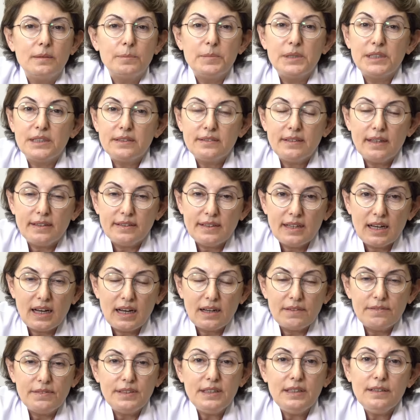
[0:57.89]
bir
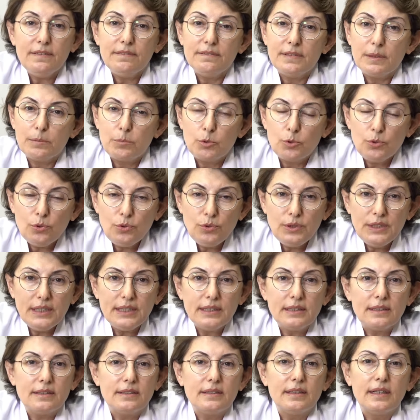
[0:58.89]
tedavi ve bunun
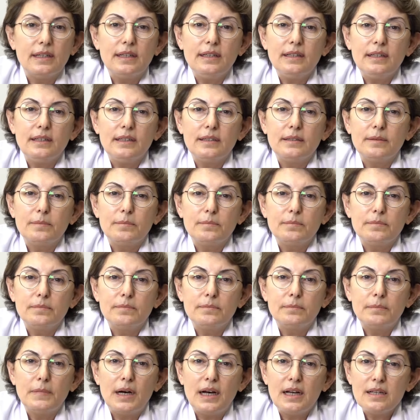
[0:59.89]
yanında
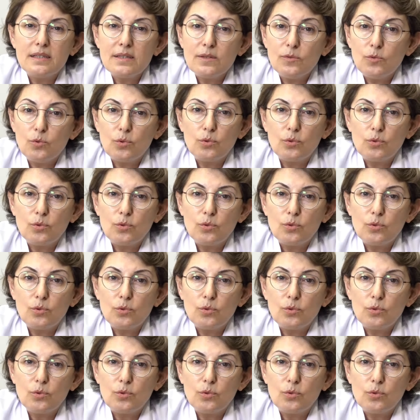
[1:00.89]
bazı